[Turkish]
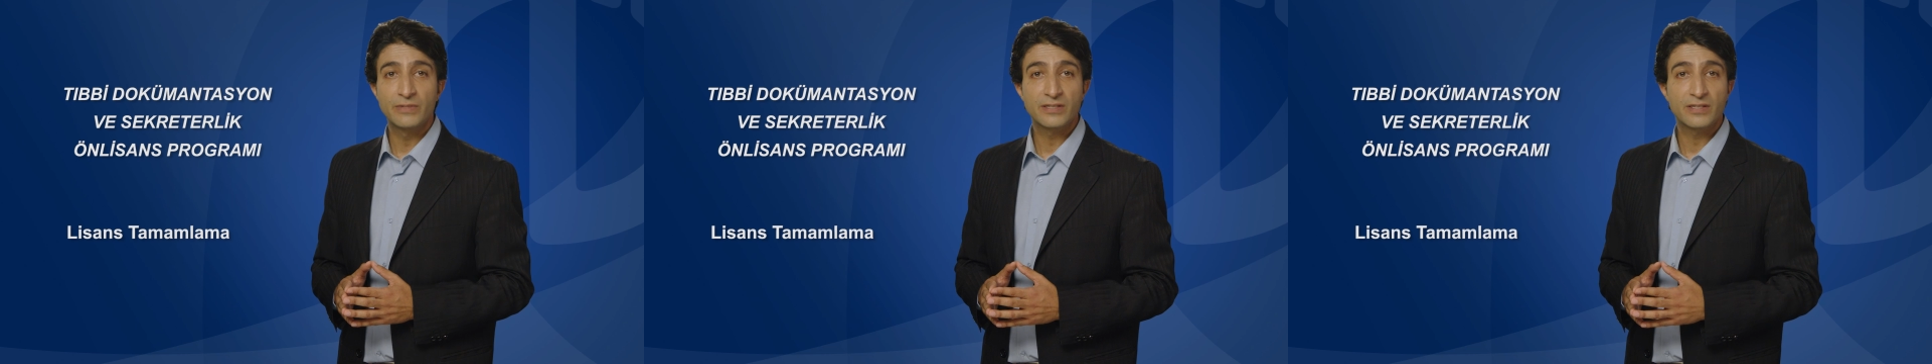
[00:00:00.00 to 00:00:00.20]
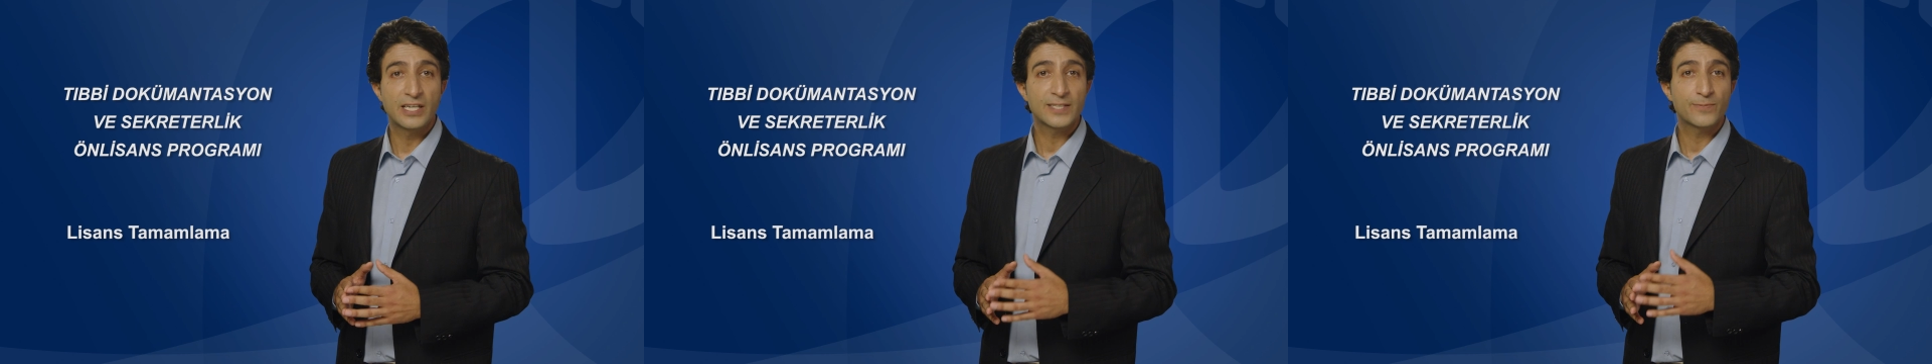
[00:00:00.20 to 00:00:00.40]

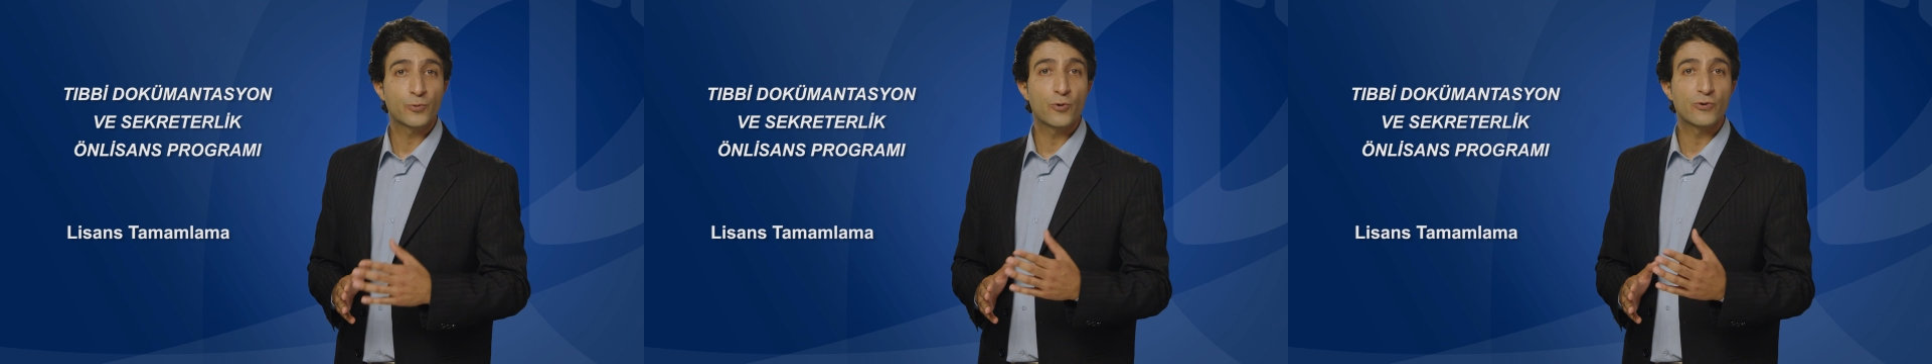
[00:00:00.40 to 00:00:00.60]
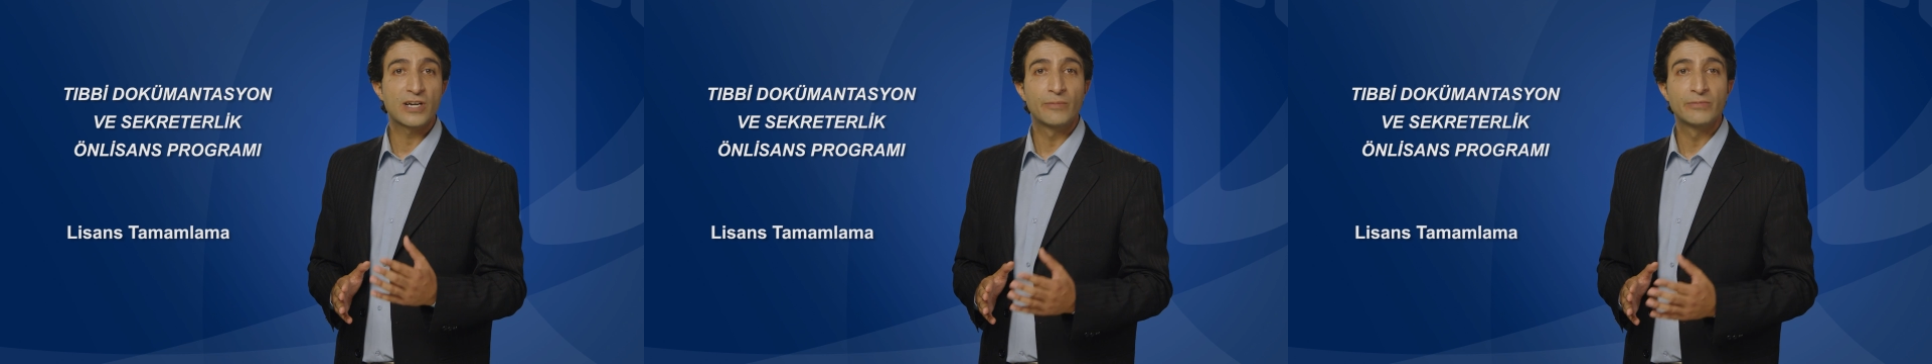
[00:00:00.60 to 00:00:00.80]
lisans
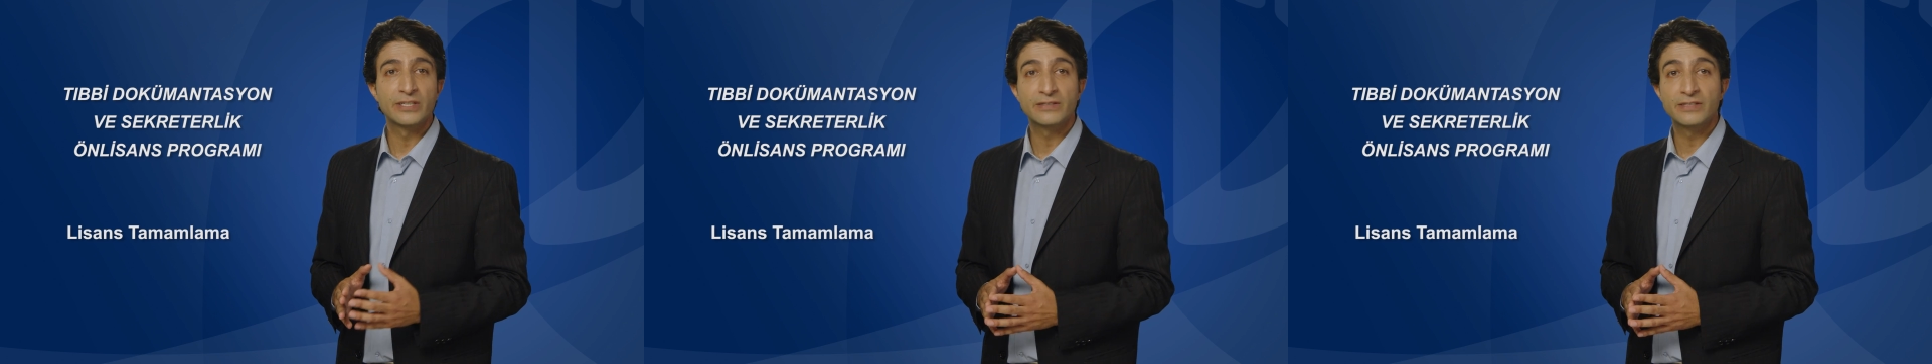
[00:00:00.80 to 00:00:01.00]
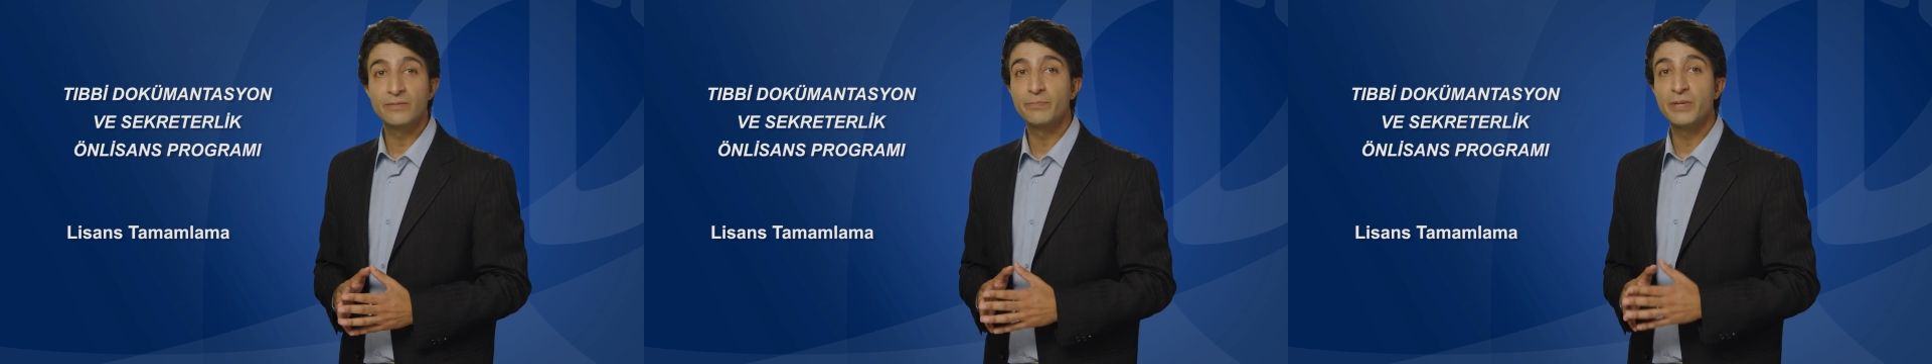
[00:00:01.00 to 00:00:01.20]

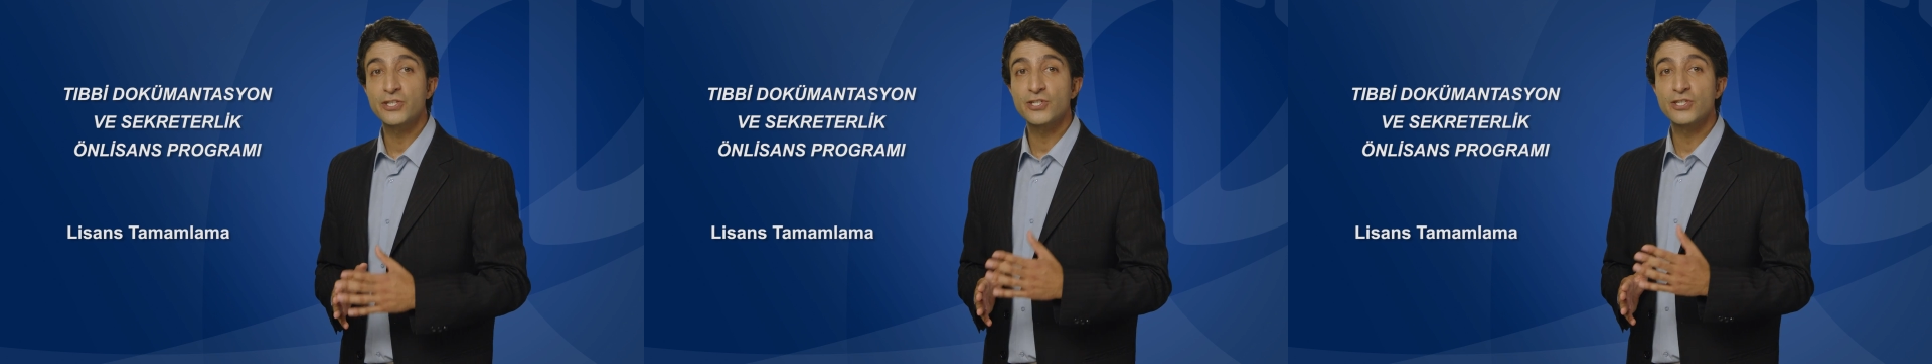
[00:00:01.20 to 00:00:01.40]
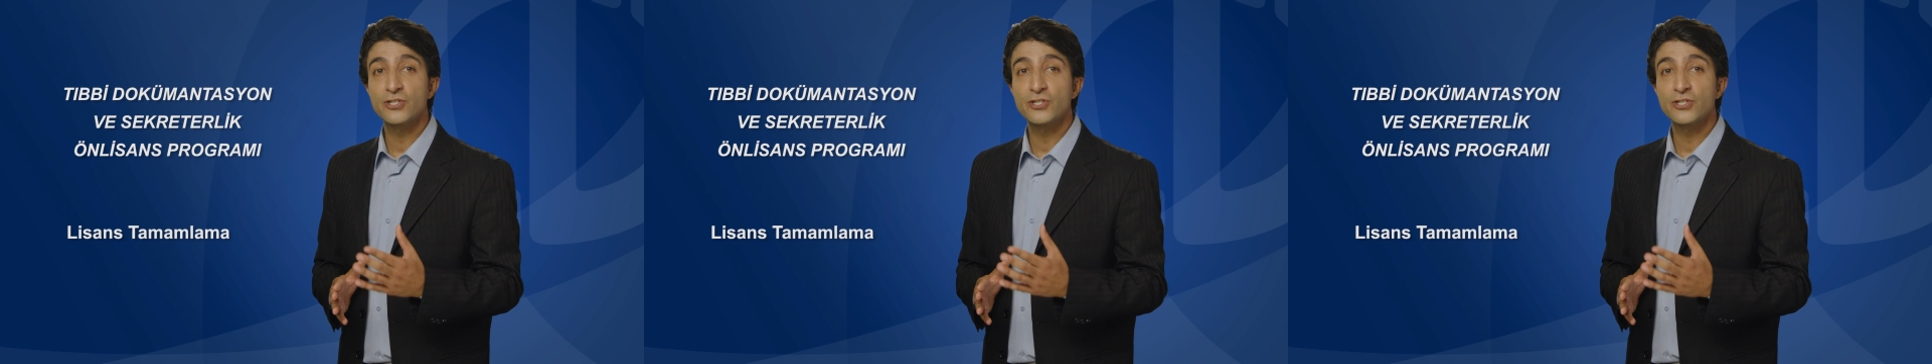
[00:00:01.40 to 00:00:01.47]
programlarının 5.